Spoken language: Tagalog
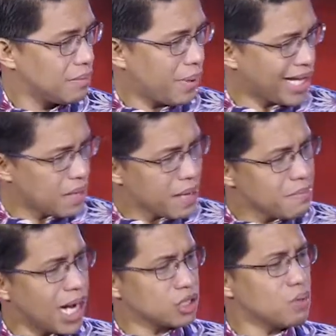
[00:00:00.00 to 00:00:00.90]
pwedeng may
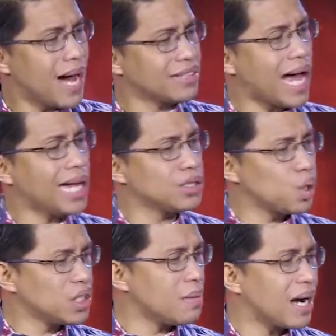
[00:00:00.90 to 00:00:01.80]
mga dumadaan
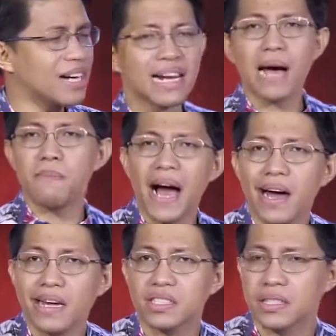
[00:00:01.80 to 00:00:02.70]
doon na mga
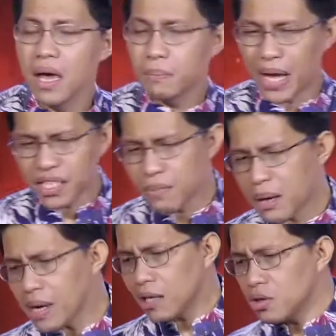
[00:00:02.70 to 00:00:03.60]
rabbis, Pwedeng
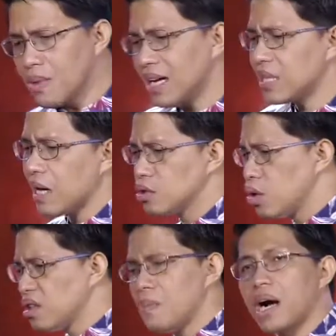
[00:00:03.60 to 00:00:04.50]
may mga dumadaan
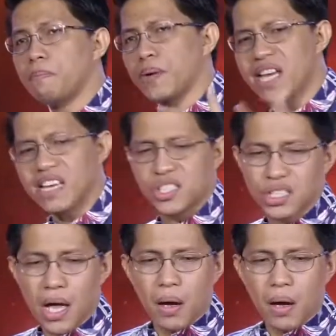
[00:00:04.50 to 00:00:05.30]
doon na mga priest.